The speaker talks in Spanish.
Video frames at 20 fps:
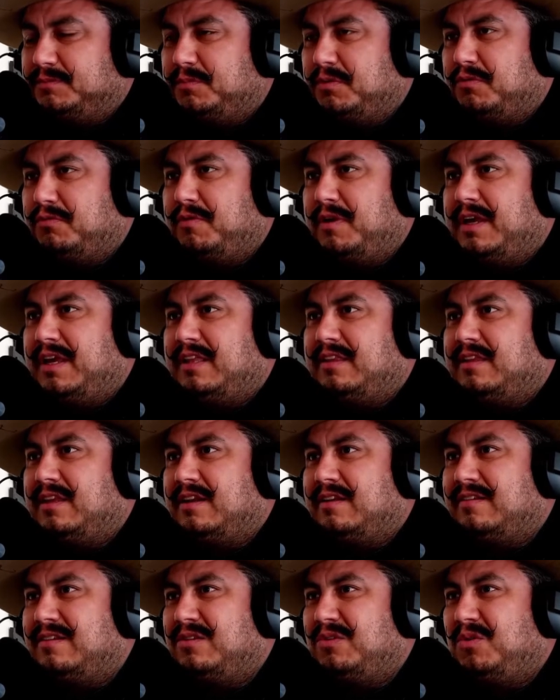pues feíta
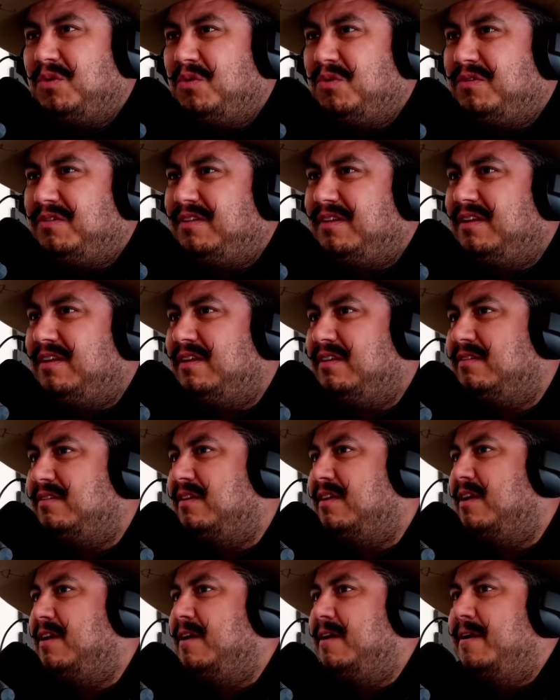en ese
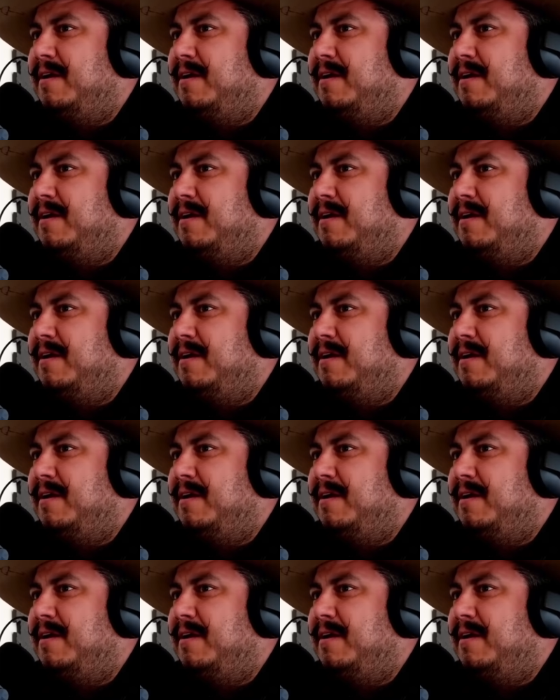entonces.